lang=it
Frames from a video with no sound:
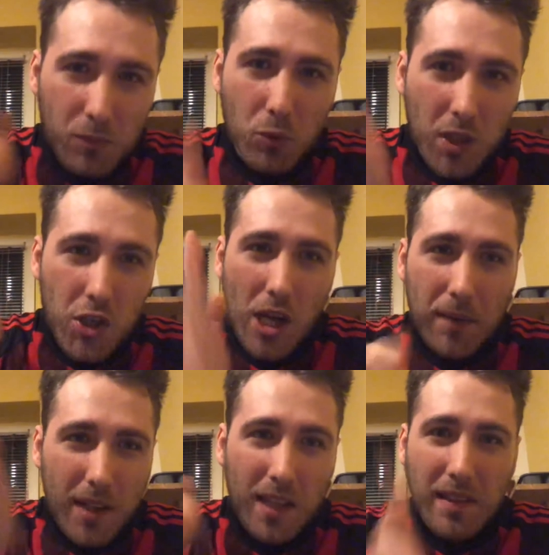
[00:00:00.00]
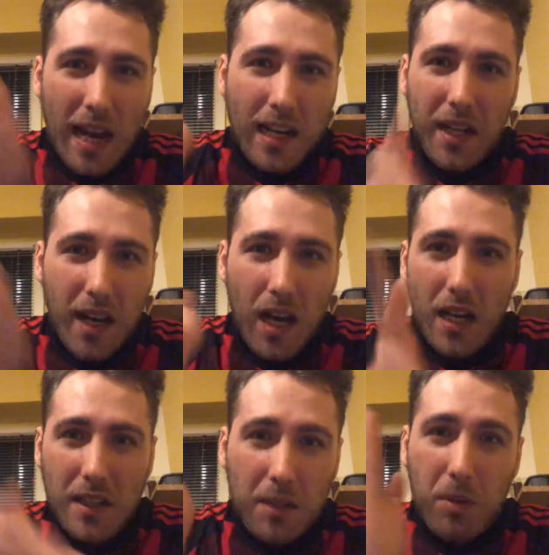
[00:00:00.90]
Tu dicevi di
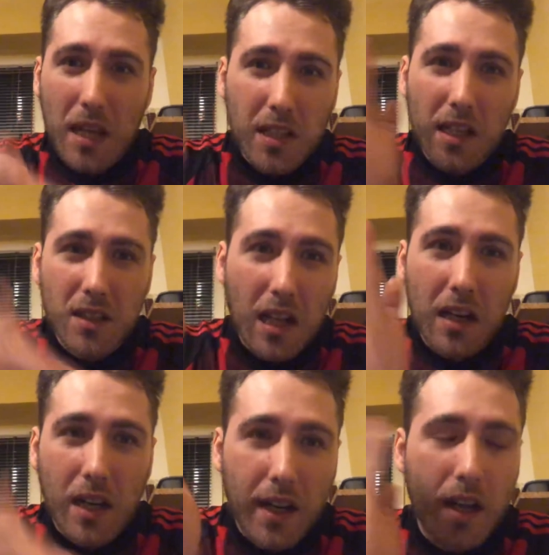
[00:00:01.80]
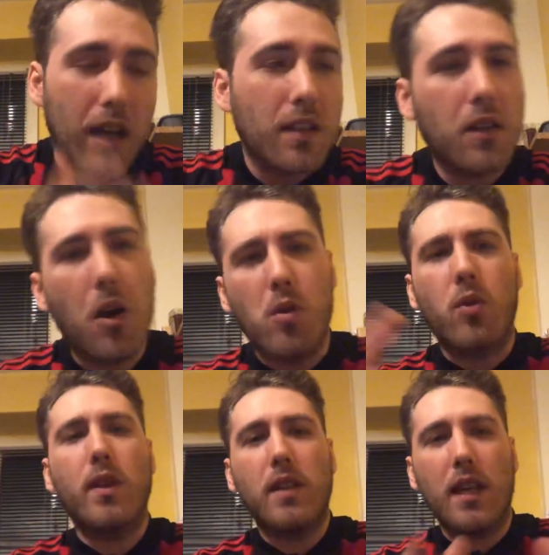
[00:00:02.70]
taccarate, piatinate taccarate,
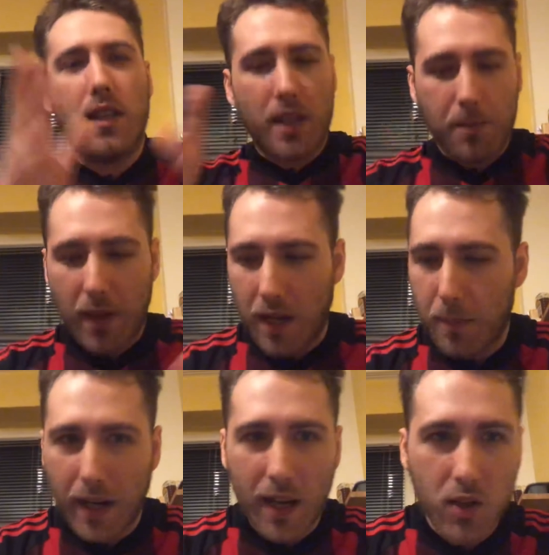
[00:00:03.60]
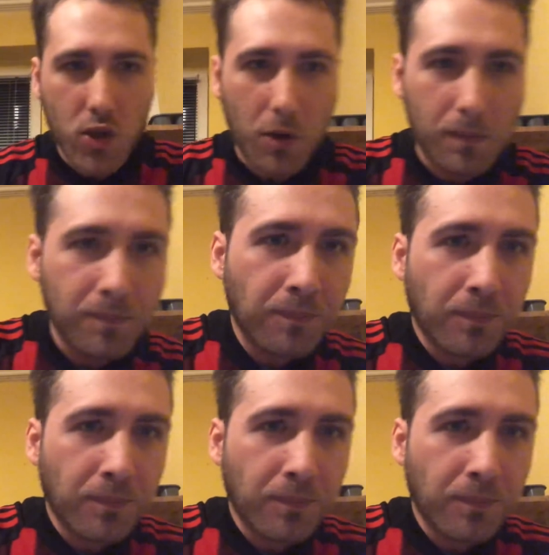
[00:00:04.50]
Comunque, ti è andata bene, pareggio.